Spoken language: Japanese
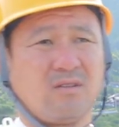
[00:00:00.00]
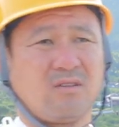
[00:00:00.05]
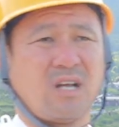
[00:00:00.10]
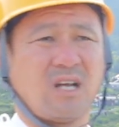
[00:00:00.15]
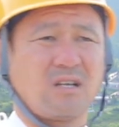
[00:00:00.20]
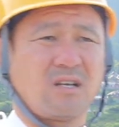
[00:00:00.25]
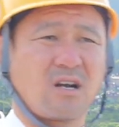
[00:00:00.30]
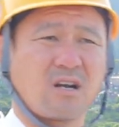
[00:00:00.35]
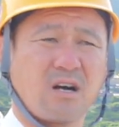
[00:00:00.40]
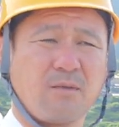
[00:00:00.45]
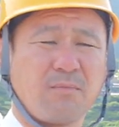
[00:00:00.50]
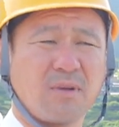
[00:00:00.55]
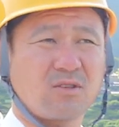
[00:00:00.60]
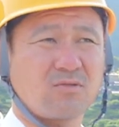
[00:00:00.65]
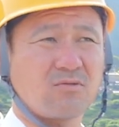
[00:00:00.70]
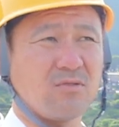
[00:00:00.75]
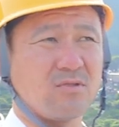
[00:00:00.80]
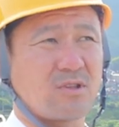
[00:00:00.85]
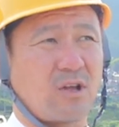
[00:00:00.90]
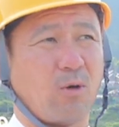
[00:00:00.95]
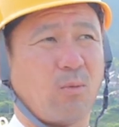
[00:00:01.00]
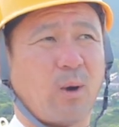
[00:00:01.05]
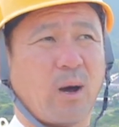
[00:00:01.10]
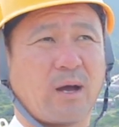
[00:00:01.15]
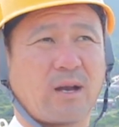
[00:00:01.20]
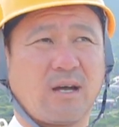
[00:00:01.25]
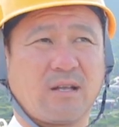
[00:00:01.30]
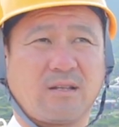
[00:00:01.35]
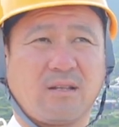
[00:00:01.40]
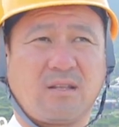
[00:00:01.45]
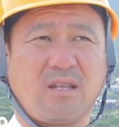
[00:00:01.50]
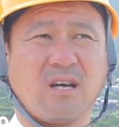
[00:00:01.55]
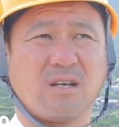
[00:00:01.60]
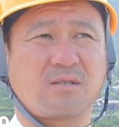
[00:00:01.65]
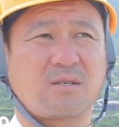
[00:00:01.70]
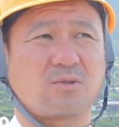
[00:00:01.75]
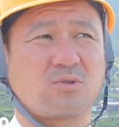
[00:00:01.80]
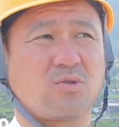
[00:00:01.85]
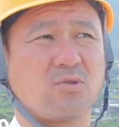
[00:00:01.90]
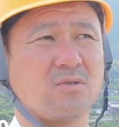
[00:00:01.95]
何が頑張っとんだお前らって手
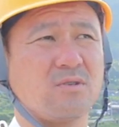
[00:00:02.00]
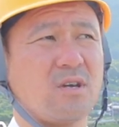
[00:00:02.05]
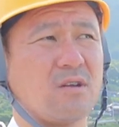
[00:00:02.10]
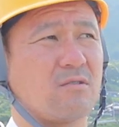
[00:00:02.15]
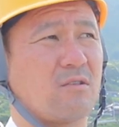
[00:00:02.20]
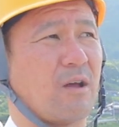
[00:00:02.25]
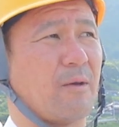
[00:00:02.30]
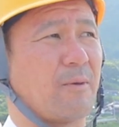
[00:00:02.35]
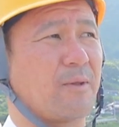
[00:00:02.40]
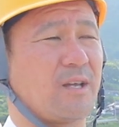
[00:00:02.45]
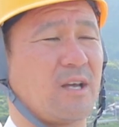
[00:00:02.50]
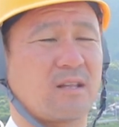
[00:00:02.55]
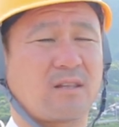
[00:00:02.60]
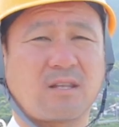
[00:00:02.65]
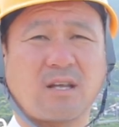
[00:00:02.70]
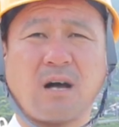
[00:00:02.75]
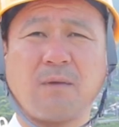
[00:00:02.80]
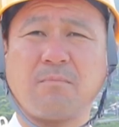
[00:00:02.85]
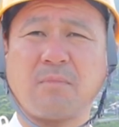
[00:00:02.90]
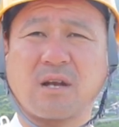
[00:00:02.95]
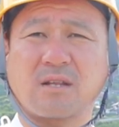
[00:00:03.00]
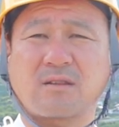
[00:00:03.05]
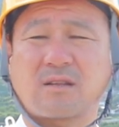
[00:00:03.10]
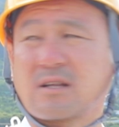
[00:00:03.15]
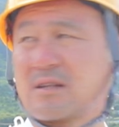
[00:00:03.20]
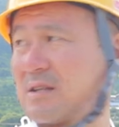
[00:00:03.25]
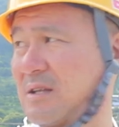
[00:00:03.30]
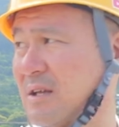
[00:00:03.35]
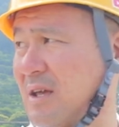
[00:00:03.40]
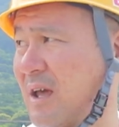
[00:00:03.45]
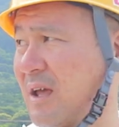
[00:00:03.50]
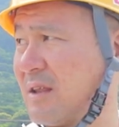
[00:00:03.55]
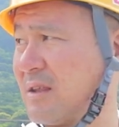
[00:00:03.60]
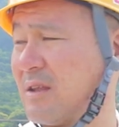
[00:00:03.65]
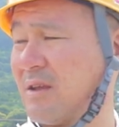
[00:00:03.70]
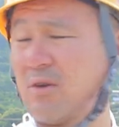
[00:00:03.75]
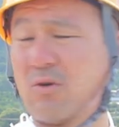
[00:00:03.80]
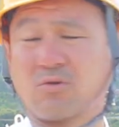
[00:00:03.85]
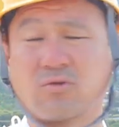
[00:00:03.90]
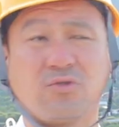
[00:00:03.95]
足がちょんれるぐらいまでやって頑張ったって言えっ
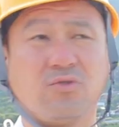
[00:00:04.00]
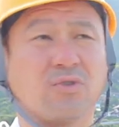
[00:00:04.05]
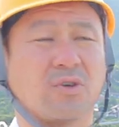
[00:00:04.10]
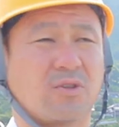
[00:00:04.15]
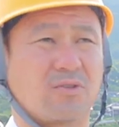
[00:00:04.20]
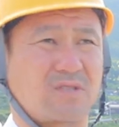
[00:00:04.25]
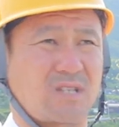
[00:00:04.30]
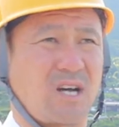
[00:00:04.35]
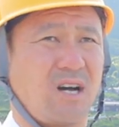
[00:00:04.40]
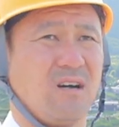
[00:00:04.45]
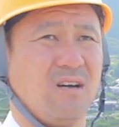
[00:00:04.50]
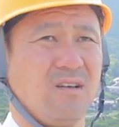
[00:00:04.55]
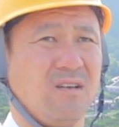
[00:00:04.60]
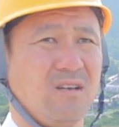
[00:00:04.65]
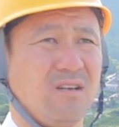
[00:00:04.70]
てよく言うけどさ